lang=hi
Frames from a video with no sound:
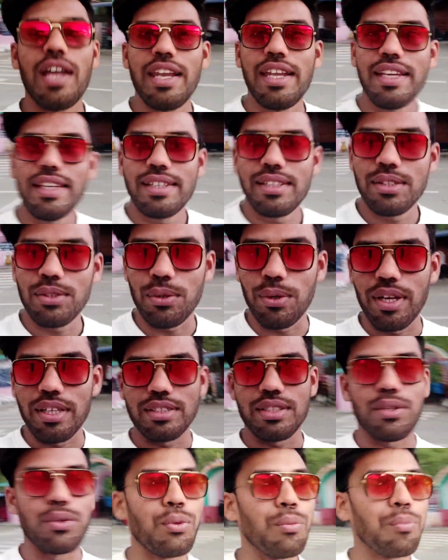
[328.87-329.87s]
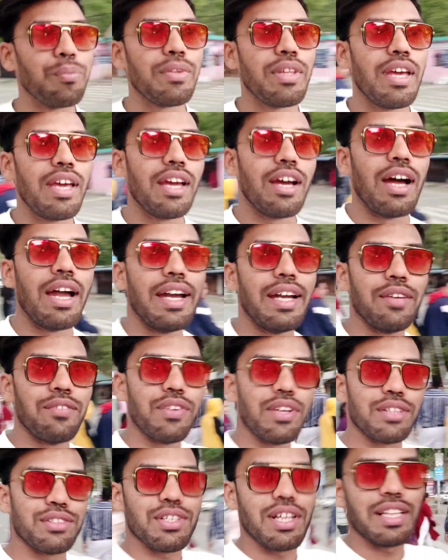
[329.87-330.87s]
वाली थोड़ा सा घूमते हैं एंड
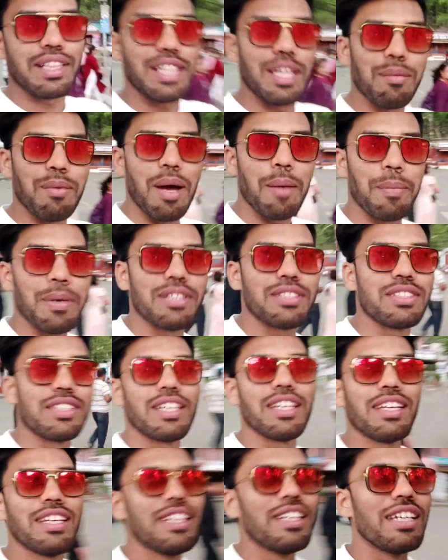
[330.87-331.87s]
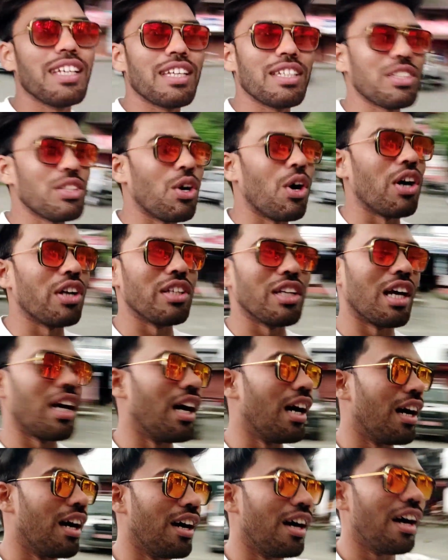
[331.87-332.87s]
फिर चलते हैं वापस से किसी और
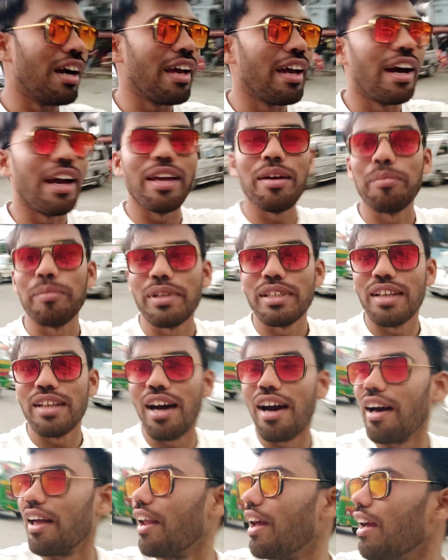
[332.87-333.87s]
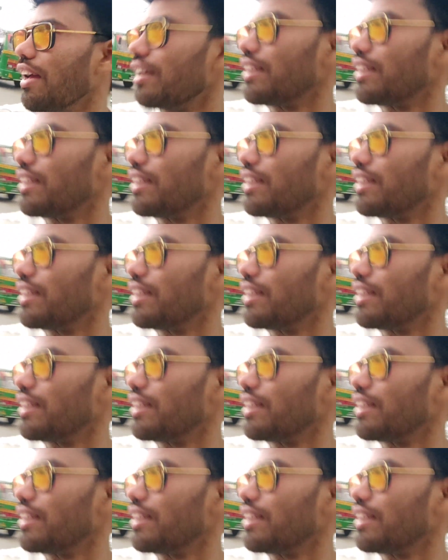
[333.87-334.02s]
जगह आए आए मज़ा आ रहा